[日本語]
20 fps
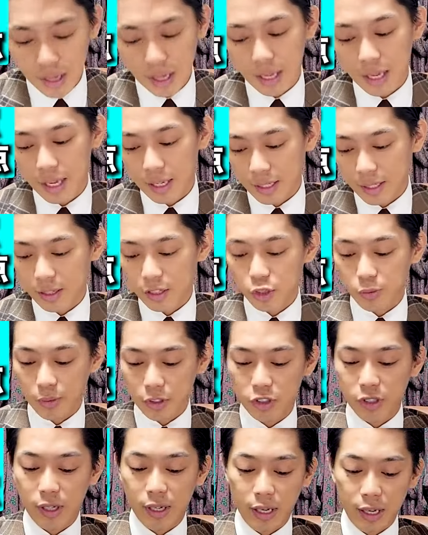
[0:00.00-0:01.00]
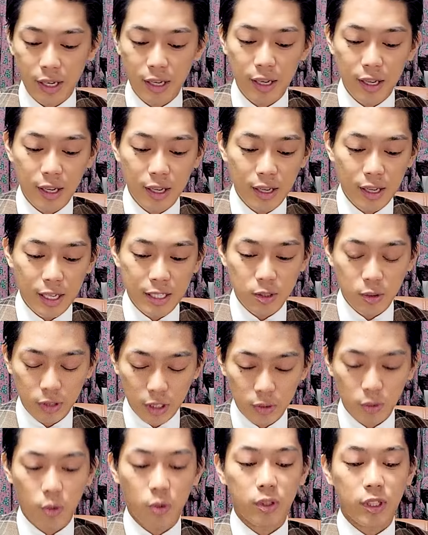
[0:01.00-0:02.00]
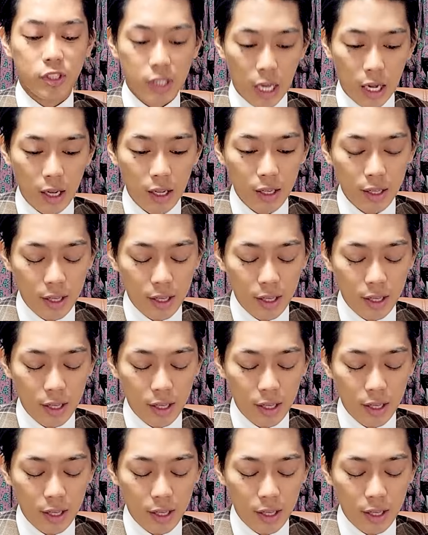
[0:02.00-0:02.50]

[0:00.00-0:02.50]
えー、気がしましたね、えー、そんなところでした